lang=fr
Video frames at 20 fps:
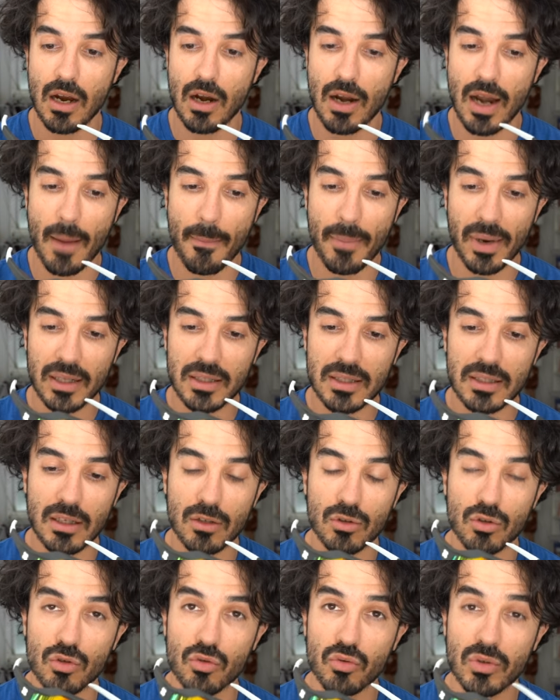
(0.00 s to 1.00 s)
la partie
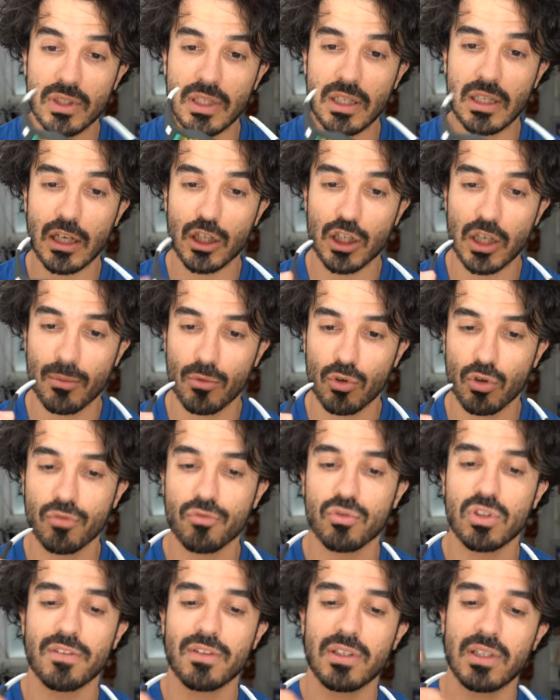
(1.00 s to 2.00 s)
d'en dessous est détachable, donc
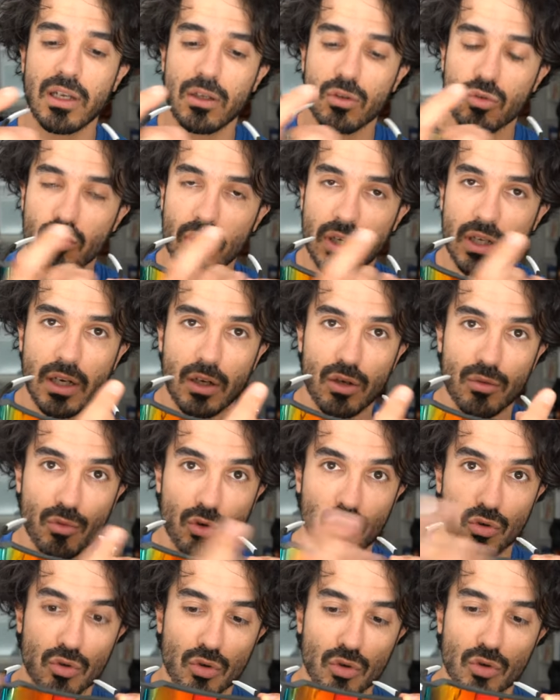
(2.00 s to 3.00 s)
vous avez dans tous les cas une
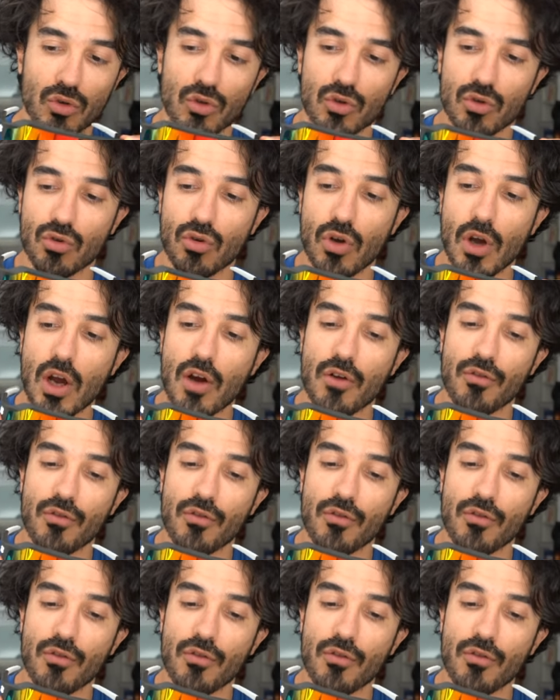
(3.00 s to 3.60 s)
monture au-dessus.